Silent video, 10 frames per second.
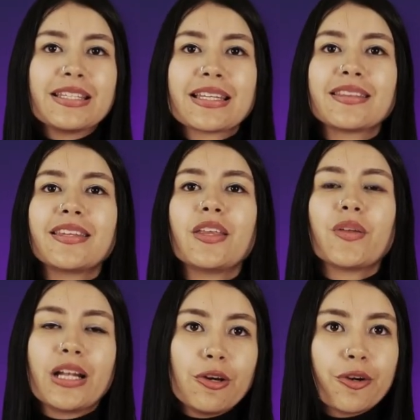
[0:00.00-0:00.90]
y sentido
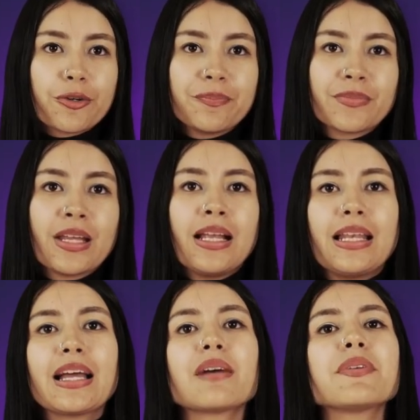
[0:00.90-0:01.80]
de logro.
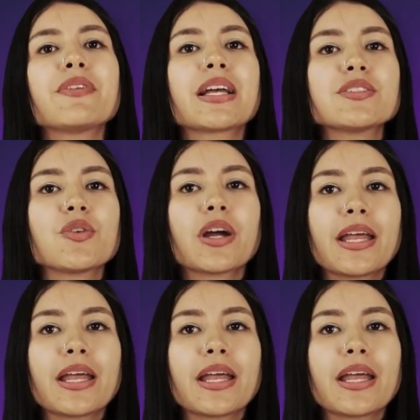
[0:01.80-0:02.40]
La gamificación